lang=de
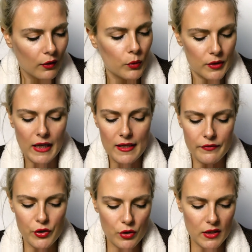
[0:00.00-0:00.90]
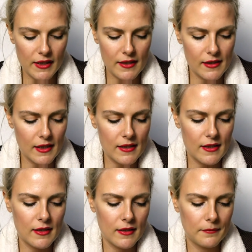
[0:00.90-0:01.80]
Gut, also wir schütteln das
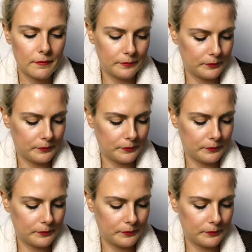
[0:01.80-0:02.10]
Ganze